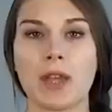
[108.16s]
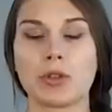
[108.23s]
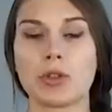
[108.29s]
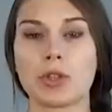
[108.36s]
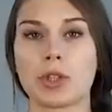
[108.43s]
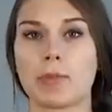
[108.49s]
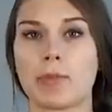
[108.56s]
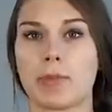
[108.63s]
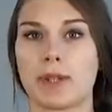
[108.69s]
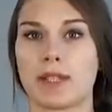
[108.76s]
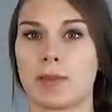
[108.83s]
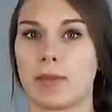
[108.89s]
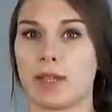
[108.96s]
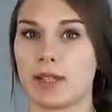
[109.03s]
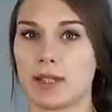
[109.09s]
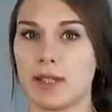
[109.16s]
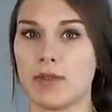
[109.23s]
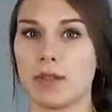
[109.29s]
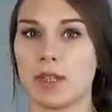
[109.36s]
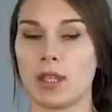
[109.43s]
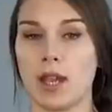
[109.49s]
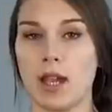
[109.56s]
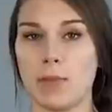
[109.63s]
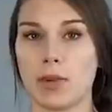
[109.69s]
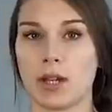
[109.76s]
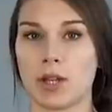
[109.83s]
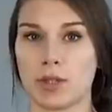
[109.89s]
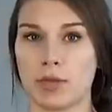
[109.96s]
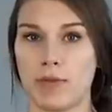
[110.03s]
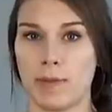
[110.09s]
Но чтобы быть объективной, я
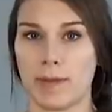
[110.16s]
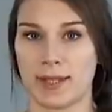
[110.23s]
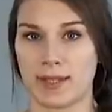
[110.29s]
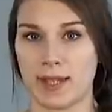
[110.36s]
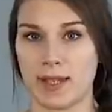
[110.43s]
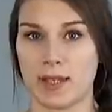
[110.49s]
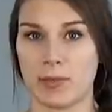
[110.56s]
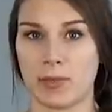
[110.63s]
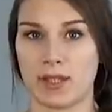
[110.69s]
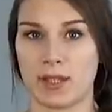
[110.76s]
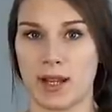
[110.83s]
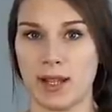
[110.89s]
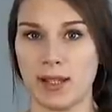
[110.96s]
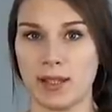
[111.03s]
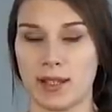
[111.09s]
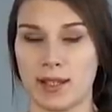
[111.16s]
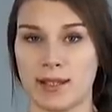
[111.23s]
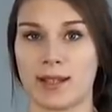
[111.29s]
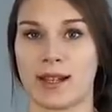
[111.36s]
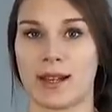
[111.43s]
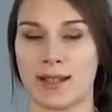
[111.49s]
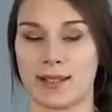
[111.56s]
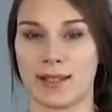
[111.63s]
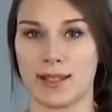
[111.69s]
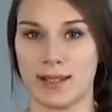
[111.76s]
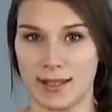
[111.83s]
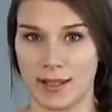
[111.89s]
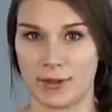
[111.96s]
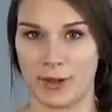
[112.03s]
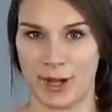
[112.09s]
покажу вам последние материалы из
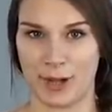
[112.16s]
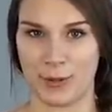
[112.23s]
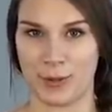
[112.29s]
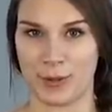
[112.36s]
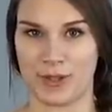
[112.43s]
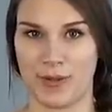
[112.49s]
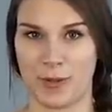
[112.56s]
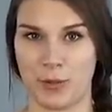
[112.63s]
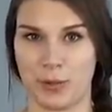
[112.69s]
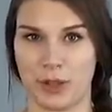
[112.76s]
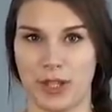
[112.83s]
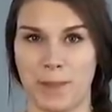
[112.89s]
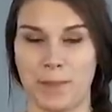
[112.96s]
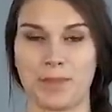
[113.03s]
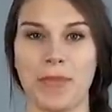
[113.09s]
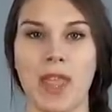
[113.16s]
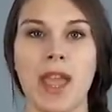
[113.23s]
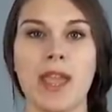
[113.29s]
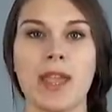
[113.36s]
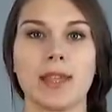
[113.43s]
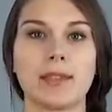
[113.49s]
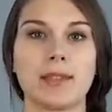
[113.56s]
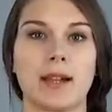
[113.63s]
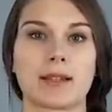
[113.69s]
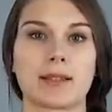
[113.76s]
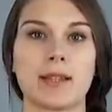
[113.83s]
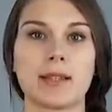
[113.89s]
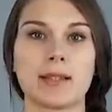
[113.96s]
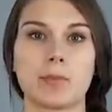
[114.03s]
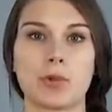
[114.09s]
российского радио «Свобода». Итак,
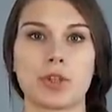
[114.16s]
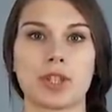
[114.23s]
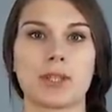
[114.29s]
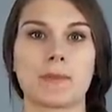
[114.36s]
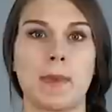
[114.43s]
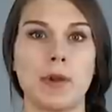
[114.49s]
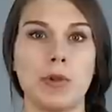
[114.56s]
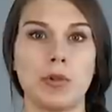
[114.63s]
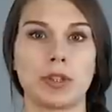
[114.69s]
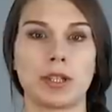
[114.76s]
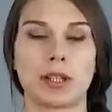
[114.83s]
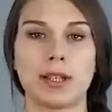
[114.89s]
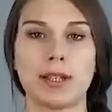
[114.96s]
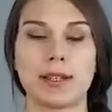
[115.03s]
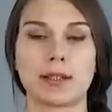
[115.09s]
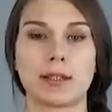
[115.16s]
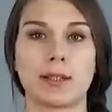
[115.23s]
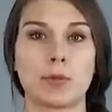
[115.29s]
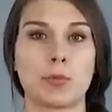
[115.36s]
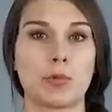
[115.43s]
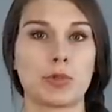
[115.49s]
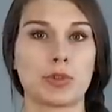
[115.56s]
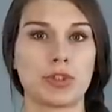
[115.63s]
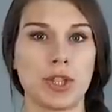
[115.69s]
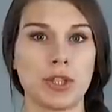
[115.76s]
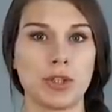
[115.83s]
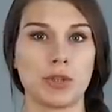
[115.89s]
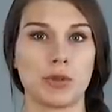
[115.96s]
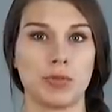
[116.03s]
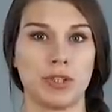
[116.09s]
здесь можно спокойно кликать на любую
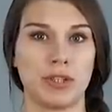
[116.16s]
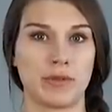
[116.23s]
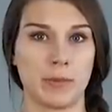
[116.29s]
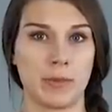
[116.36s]
статью, не